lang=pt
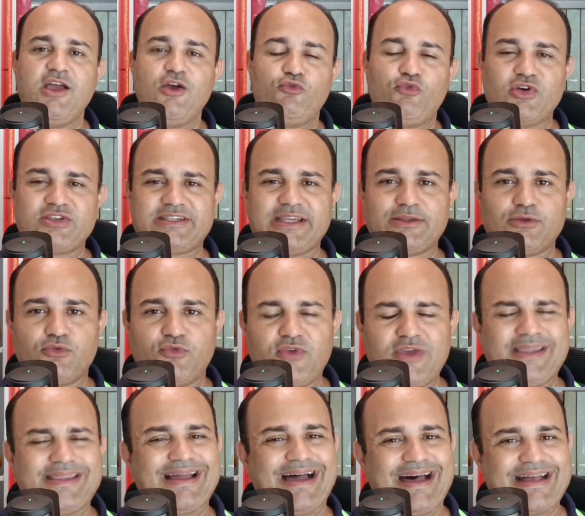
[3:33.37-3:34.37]
Você
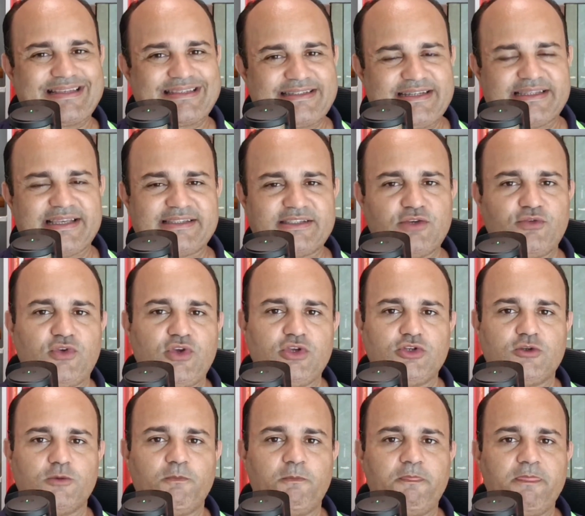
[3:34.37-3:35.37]
duvida? Assista esse vídeo.